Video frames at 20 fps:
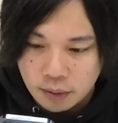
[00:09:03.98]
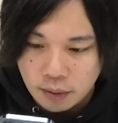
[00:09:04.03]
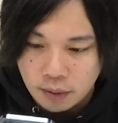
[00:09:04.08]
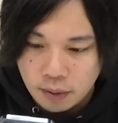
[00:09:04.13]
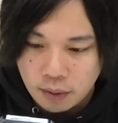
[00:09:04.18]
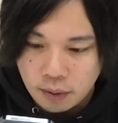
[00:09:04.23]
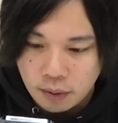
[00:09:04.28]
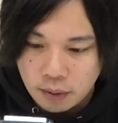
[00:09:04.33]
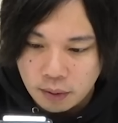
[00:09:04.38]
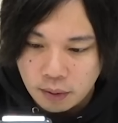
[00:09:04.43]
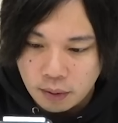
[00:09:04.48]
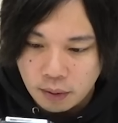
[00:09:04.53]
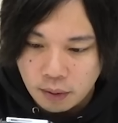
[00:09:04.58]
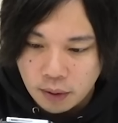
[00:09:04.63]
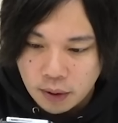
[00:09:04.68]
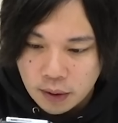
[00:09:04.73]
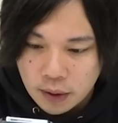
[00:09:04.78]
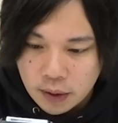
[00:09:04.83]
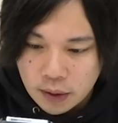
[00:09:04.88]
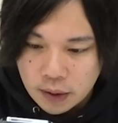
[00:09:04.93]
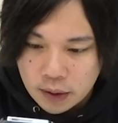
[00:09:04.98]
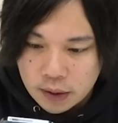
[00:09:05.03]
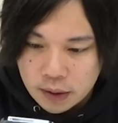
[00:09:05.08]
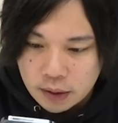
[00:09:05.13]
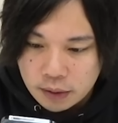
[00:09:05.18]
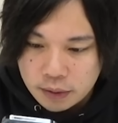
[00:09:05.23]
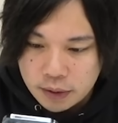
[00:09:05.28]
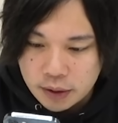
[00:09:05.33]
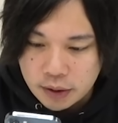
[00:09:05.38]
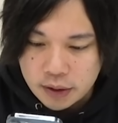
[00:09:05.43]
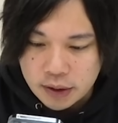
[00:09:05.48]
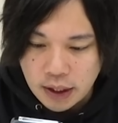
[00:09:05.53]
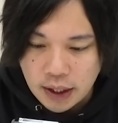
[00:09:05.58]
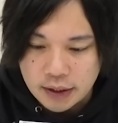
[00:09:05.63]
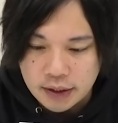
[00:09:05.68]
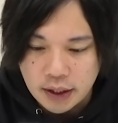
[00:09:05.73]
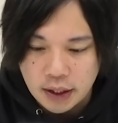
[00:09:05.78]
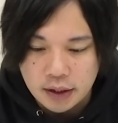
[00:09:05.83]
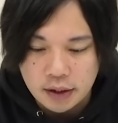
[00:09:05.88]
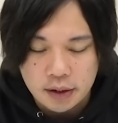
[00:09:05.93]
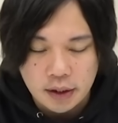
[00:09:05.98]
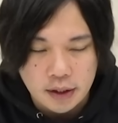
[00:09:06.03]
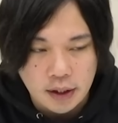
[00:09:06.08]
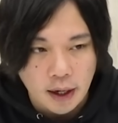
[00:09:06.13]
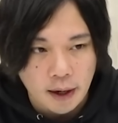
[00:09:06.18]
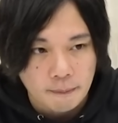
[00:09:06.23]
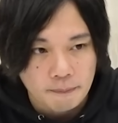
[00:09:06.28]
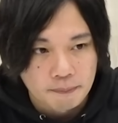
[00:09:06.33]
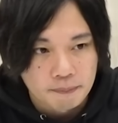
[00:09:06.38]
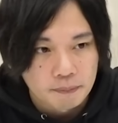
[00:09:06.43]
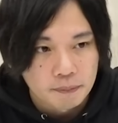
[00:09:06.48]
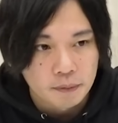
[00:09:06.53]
と普通さ SS ってさ